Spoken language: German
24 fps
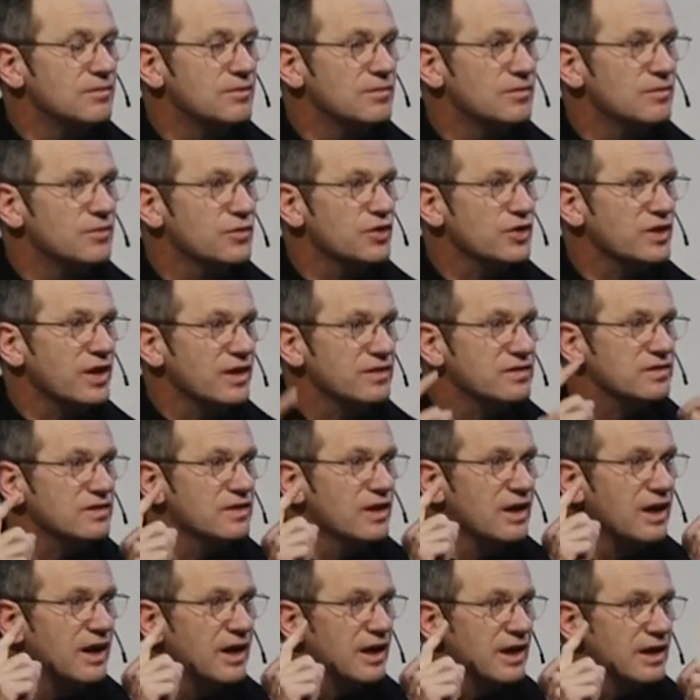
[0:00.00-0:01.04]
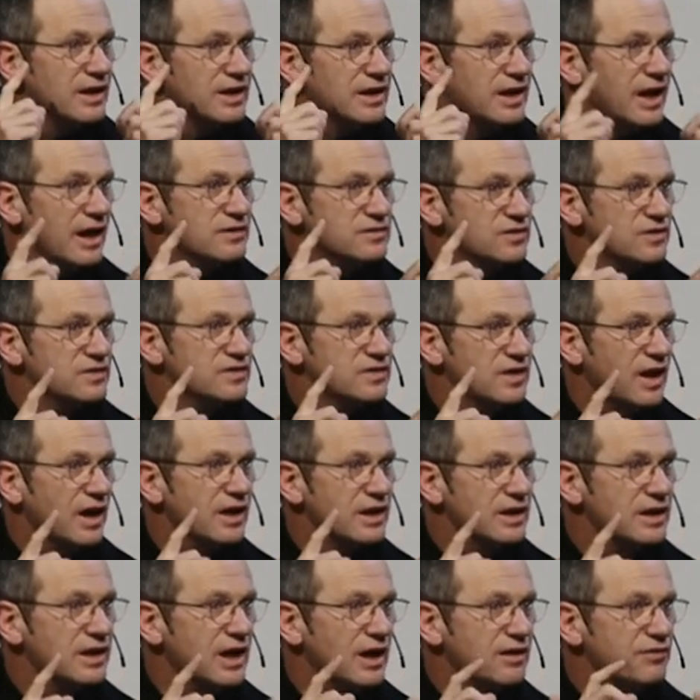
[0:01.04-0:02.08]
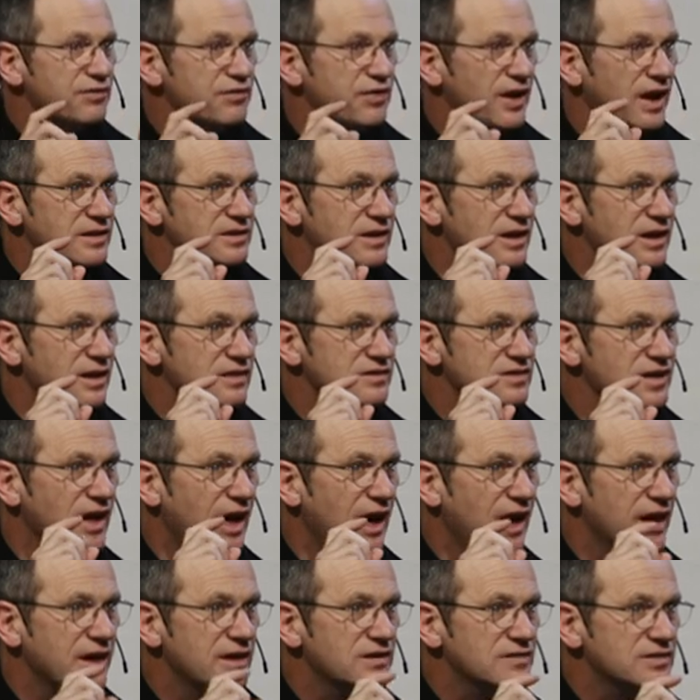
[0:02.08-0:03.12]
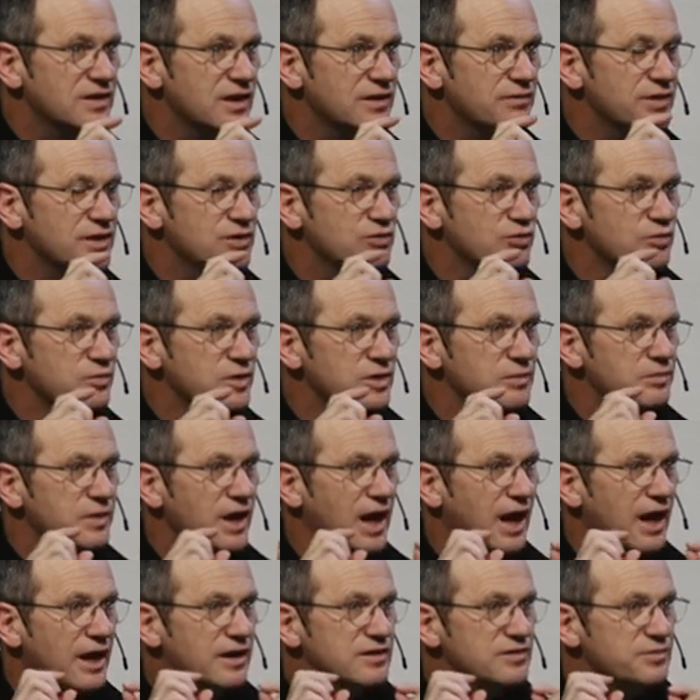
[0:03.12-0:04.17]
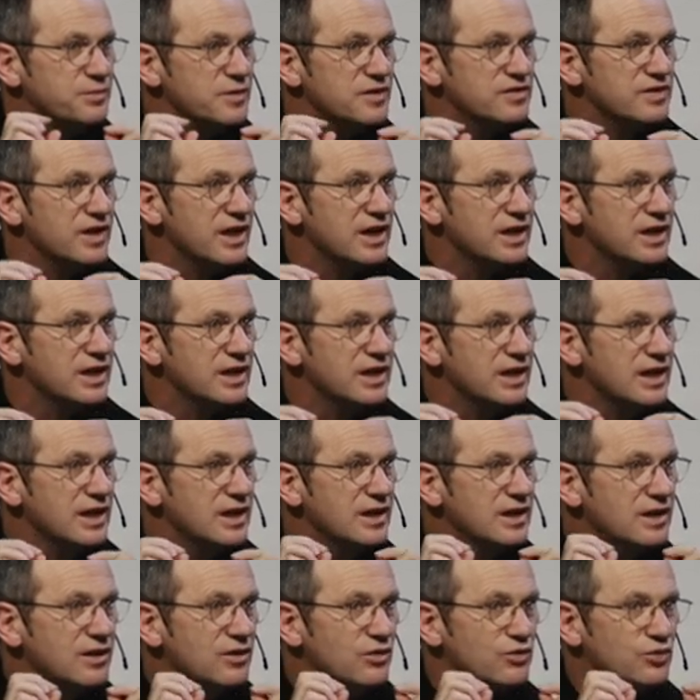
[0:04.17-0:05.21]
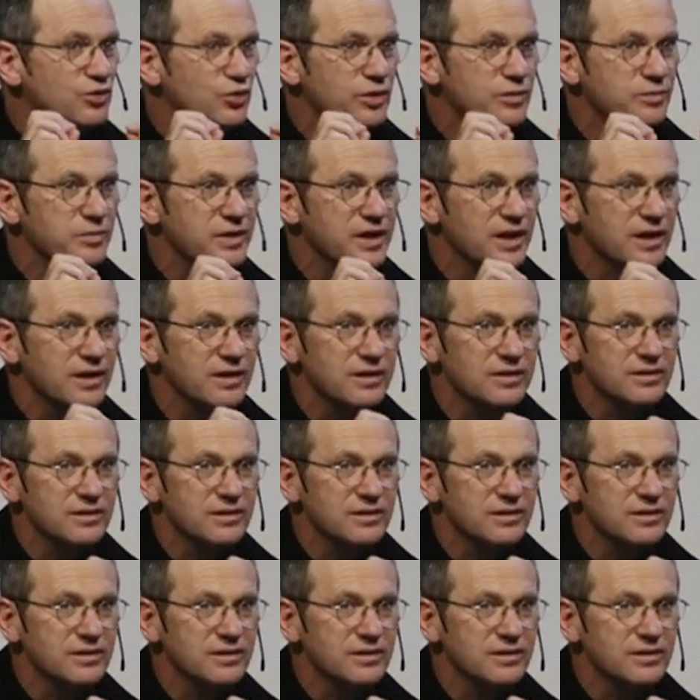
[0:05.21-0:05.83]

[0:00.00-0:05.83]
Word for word: sodass Jesus sagen kann, Vater, lass sie eins sein, wie du mit mir eins bist, ich in ihnen und du in mir.